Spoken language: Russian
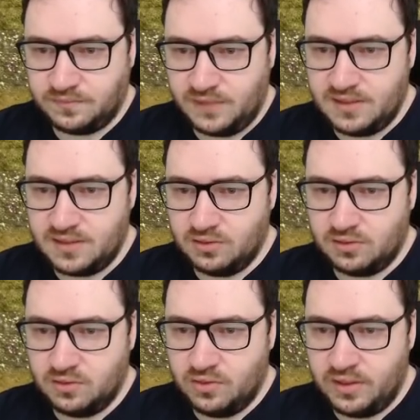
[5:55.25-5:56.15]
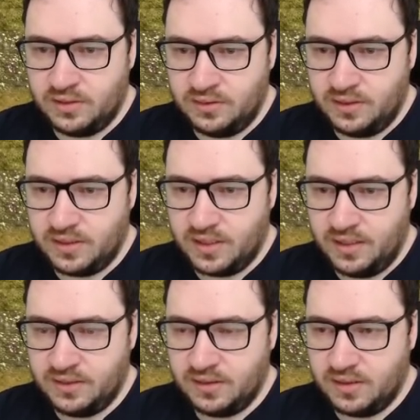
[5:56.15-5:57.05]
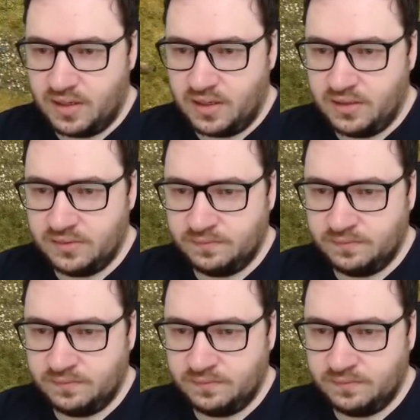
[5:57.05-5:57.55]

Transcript: И за Лот Лориан играет Рак.